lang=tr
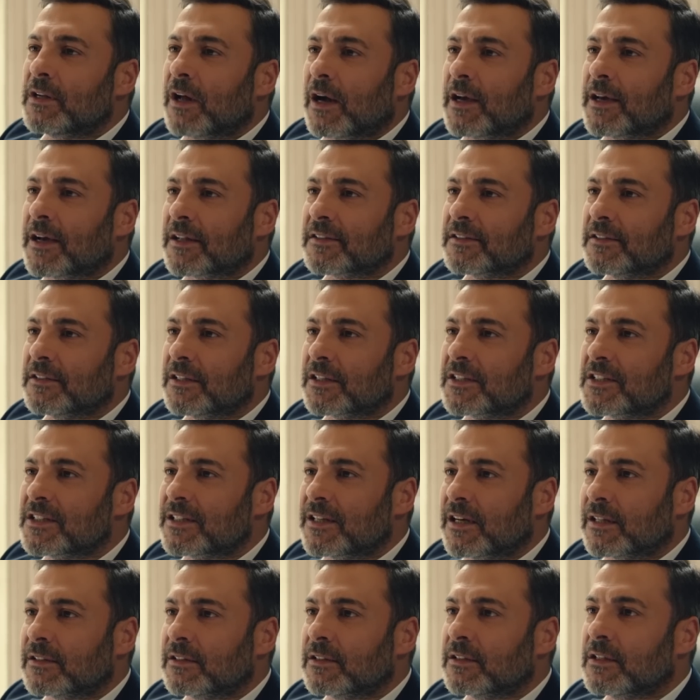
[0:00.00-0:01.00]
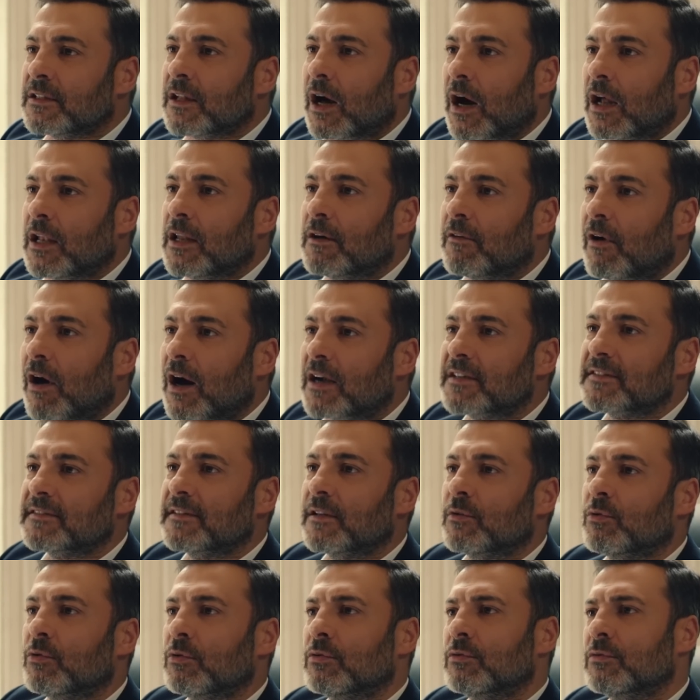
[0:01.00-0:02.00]
hayatındaki kadının Alev
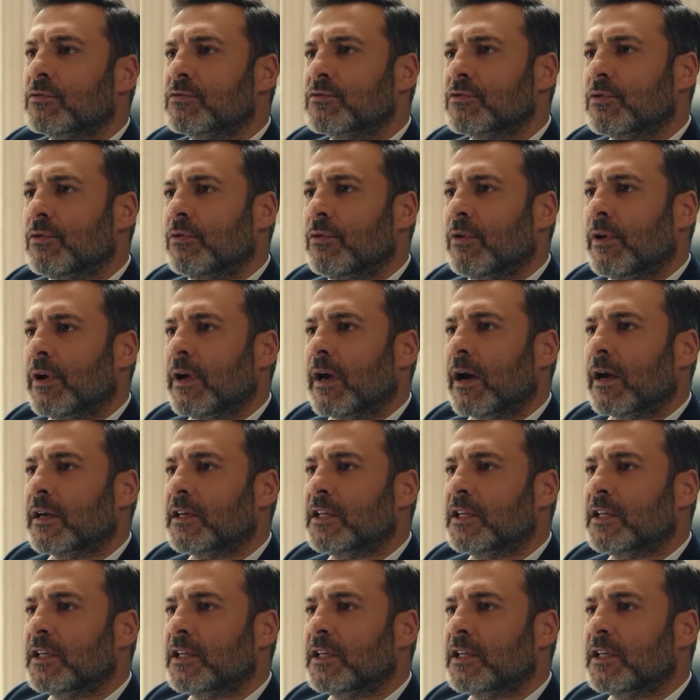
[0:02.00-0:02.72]
Arslan olduğunu söylüyor ya.